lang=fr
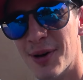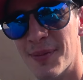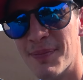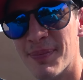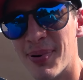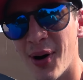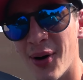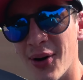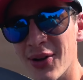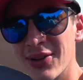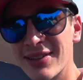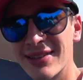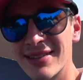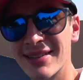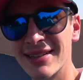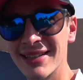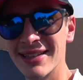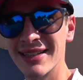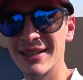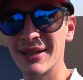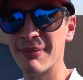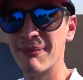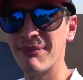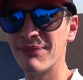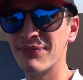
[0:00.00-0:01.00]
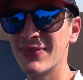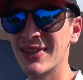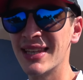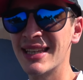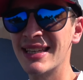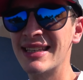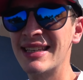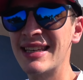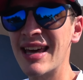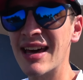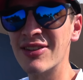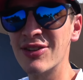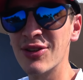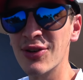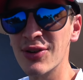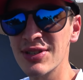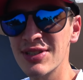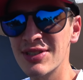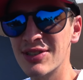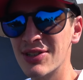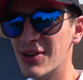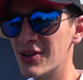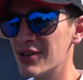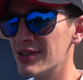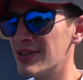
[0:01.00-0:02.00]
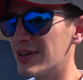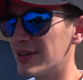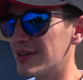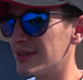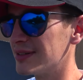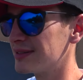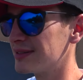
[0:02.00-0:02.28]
de pente, 14 tonnes.